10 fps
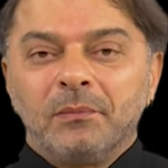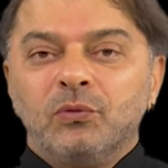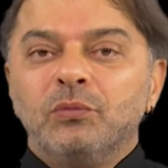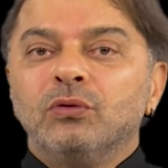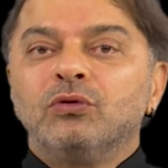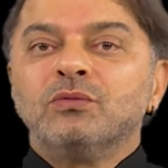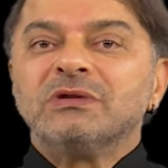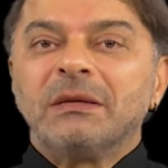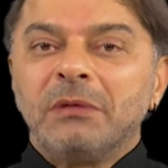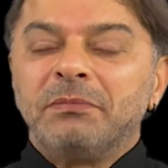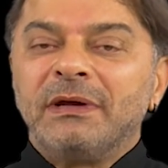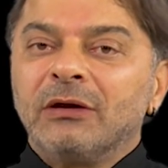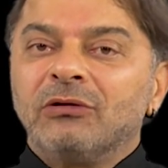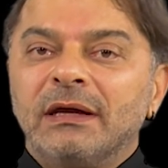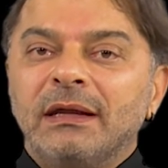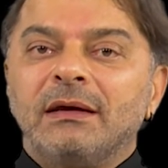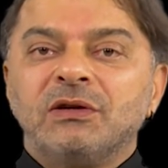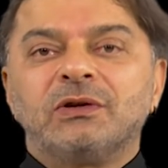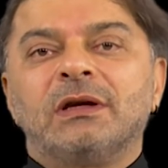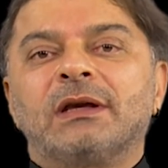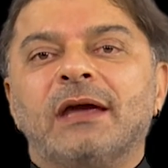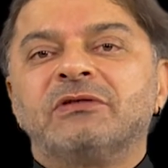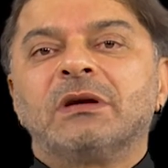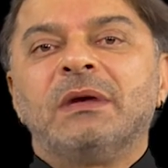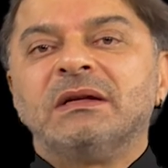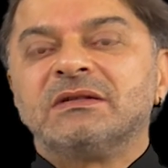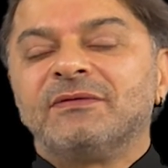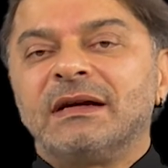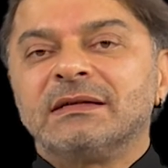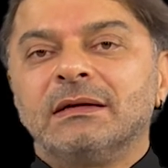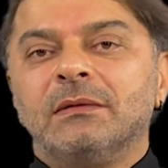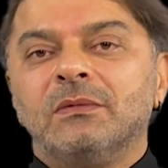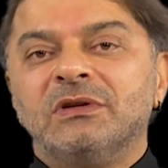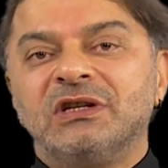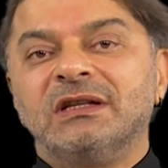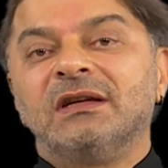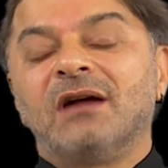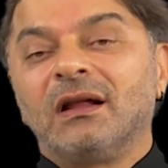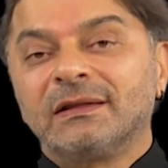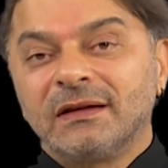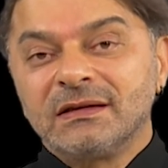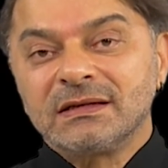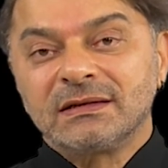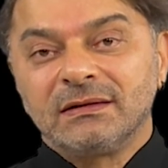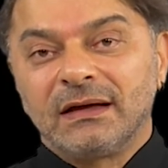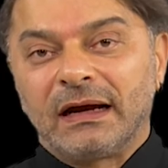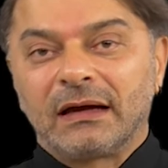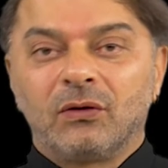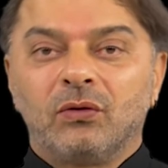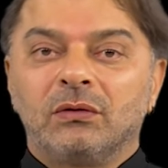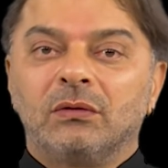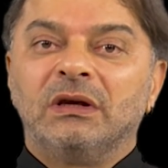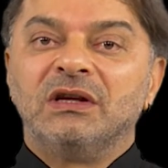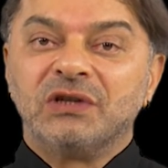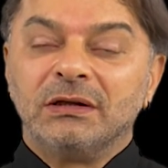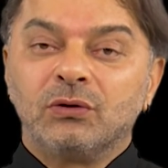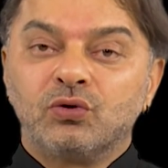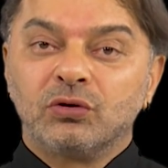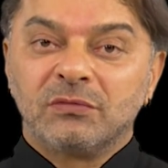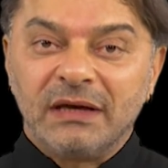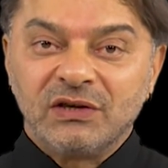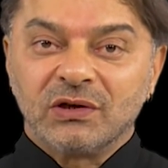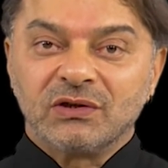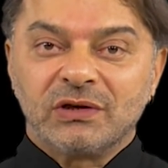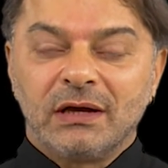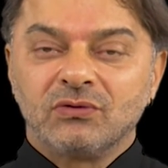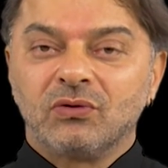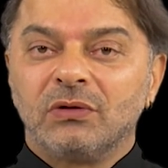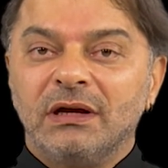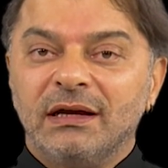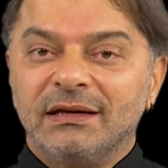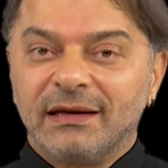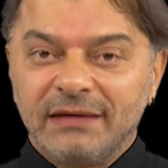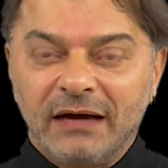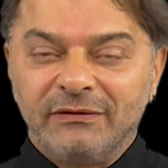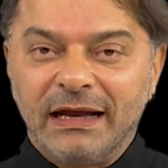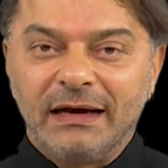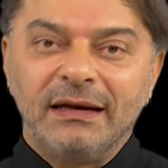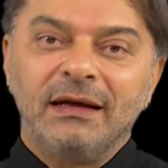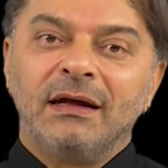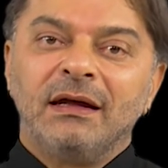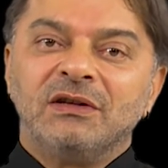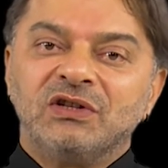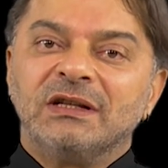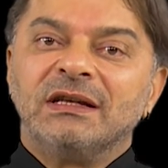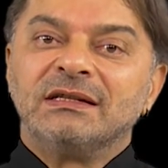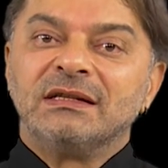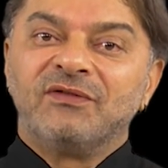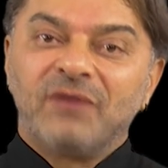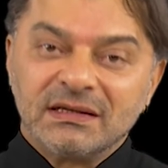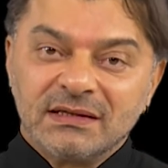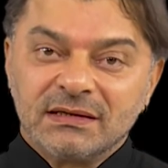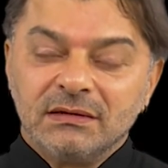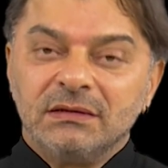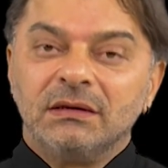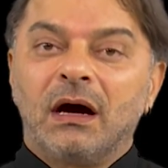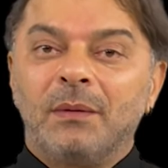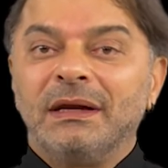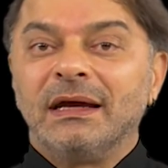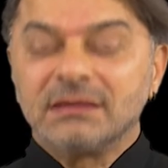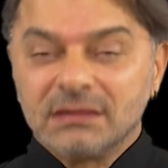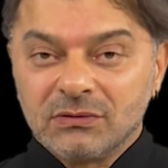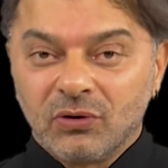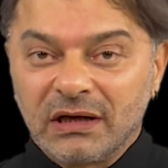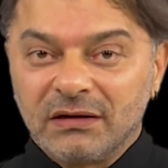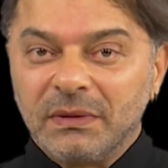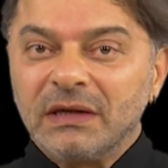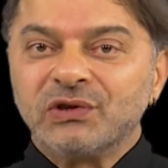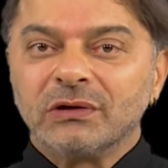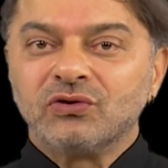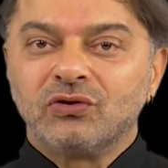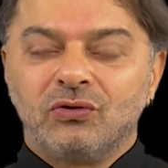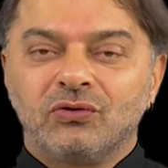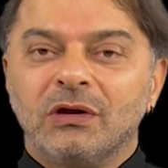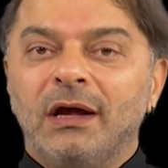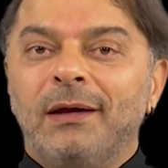Bu bulduğumuz sebeplere göre de işte gevşemeniz varsa cildin alttan ısıtılarak e, cildi küçültmeye çalışan e, tedavilerle cildinizin fazlasını ameliyatsız yok etmeye çalışıyoruz.